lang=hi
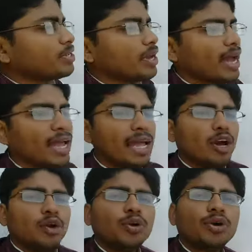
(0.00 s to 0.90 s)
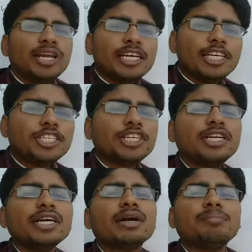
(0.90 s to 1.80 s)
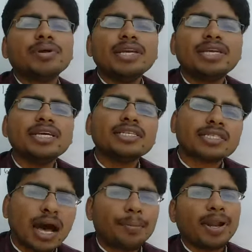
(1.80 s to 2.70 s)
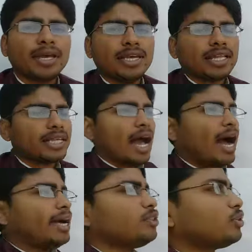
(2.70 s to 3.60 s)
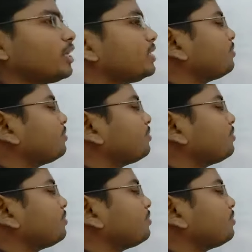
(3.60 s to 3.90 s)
जो है उन्होंने ईस्ट इंडिया कंपनी की स्थापना किया थे आए तो थे